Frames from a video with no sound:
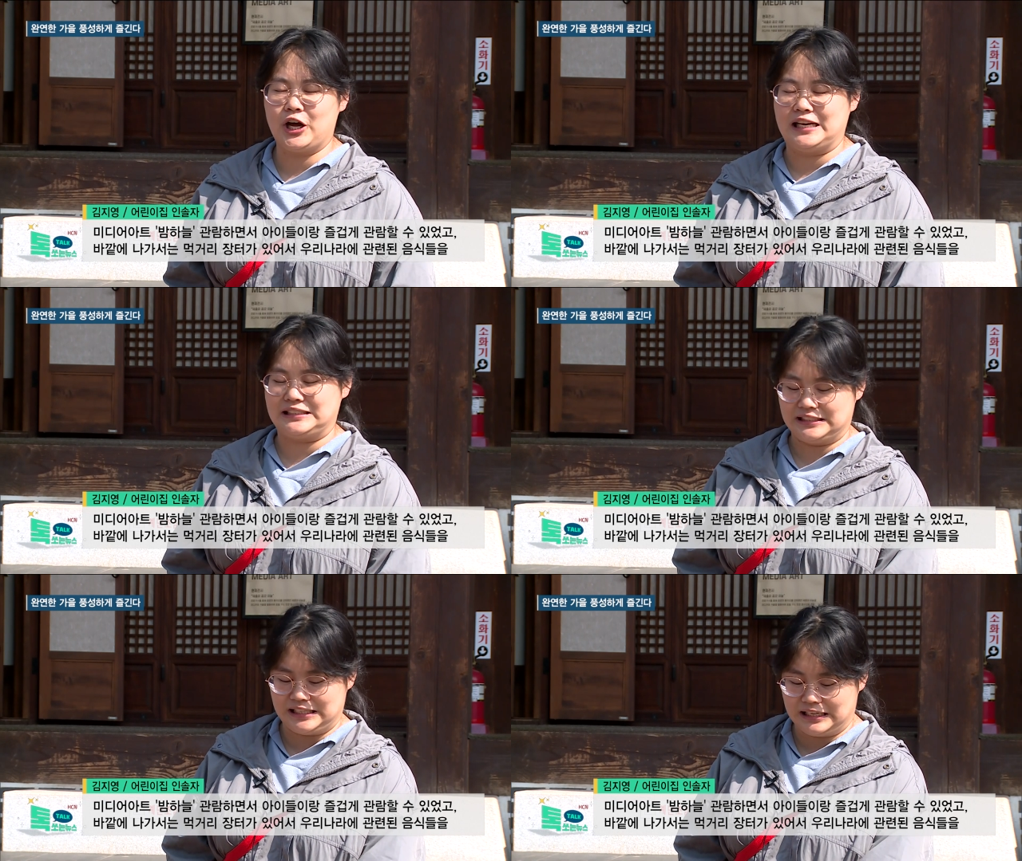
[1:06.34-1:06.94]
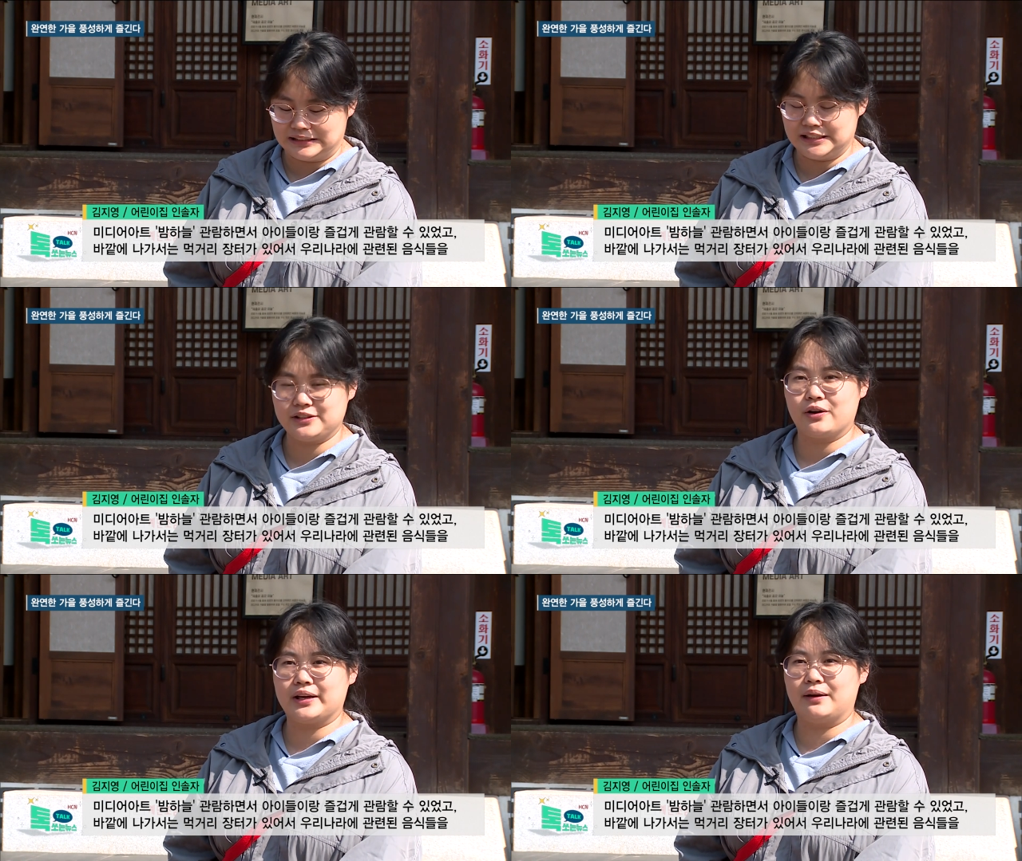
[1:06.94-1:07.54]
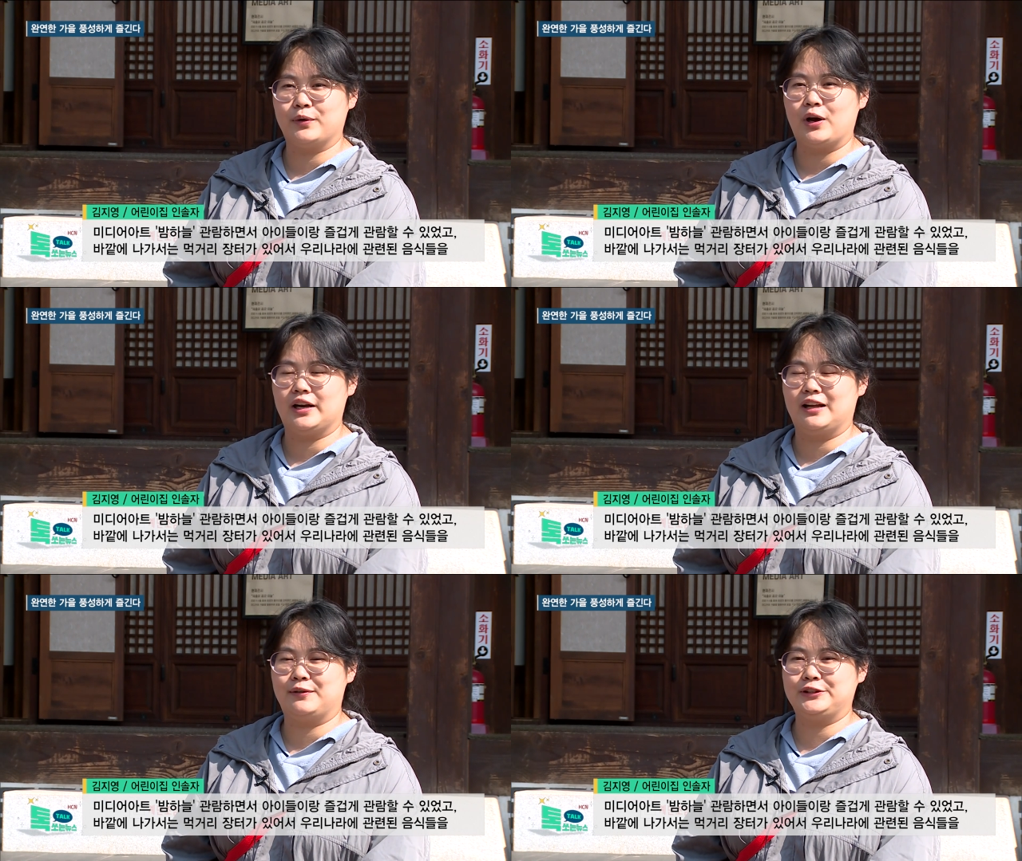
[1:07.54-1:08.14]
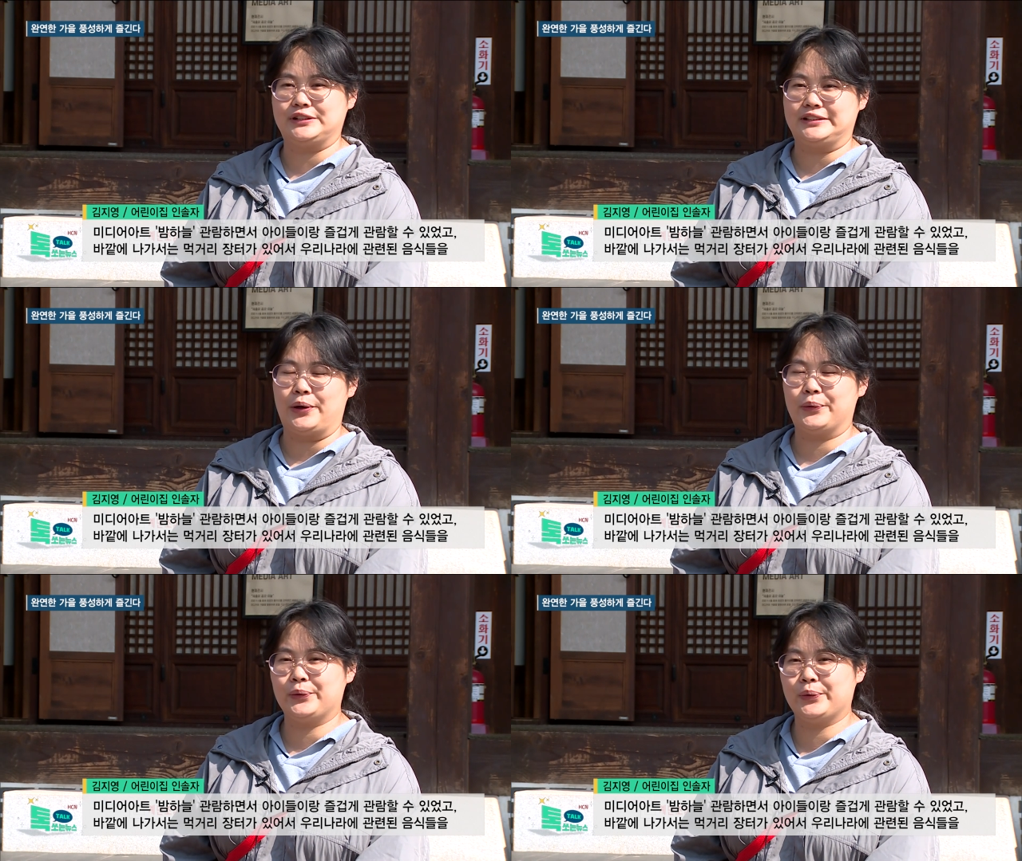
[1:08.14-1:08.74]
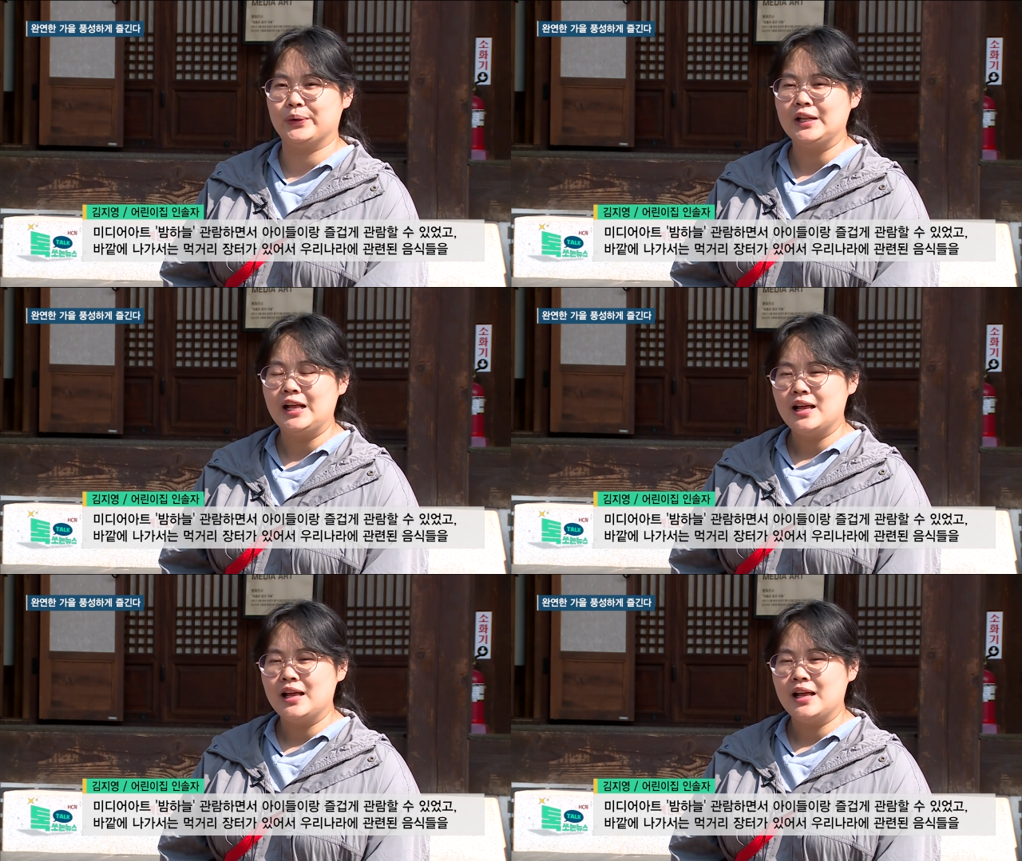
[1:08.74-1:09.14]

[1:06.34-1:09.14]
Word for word: 아이들이랑 즐겁게 한번 관람할 수 있었고